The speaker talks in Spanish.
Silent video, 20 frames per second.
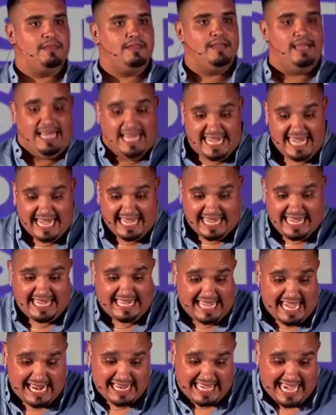¿Y, el
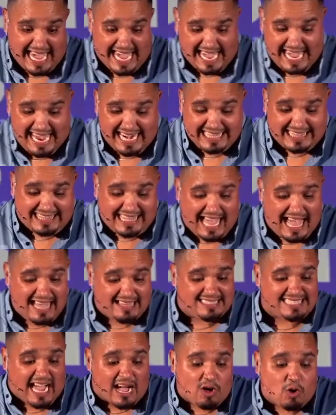él qué? Él está,
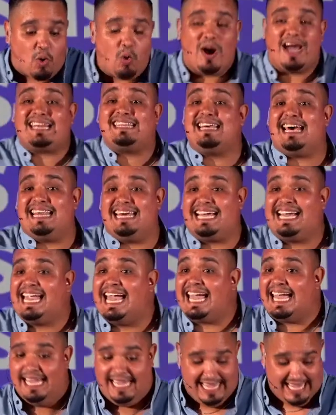se acuerda de qué?